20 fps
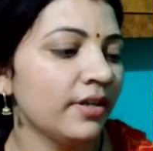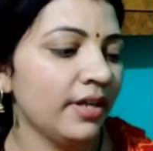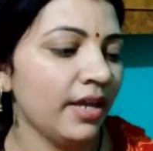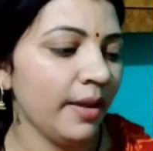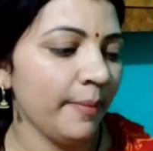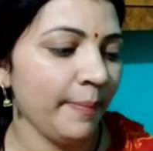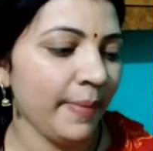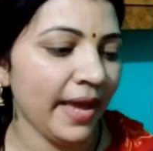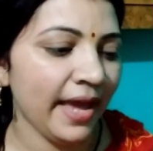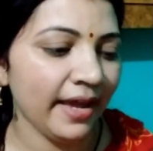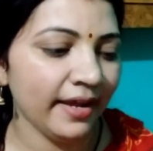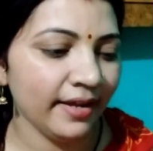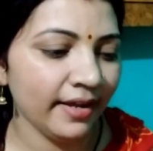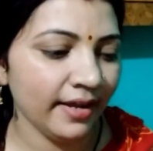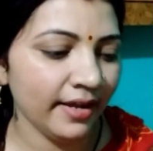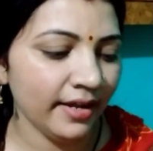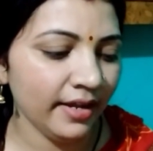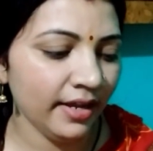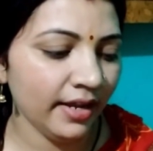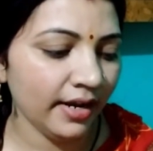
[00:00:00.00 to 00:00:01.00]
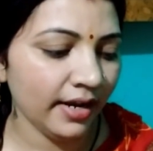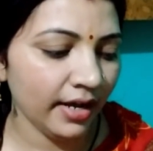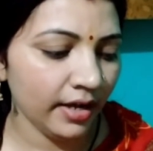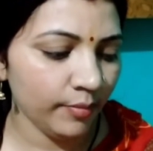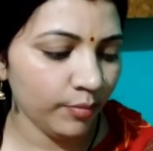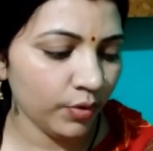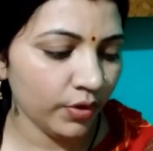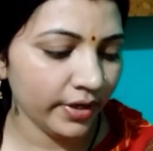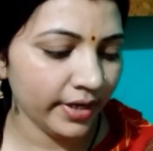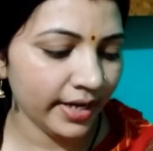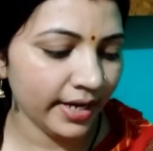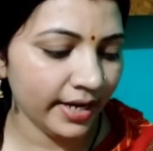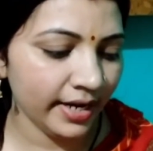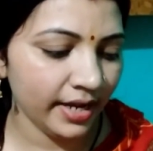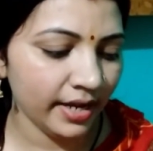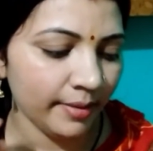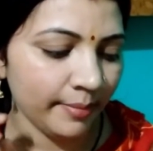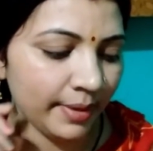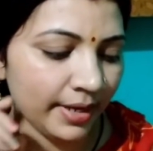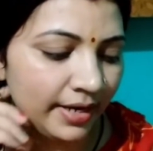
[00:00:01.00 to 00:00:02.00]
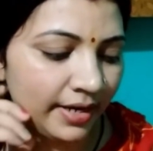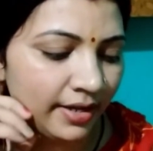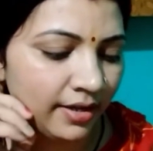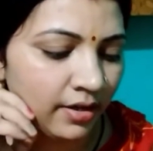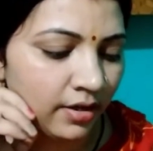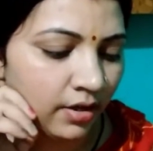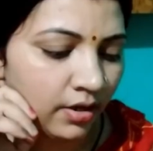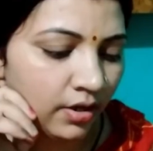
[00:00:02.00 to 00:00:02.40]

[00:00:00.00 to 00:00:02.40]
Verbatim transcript: के पैक हैं ये लाइफ बॉय के लिए मैंने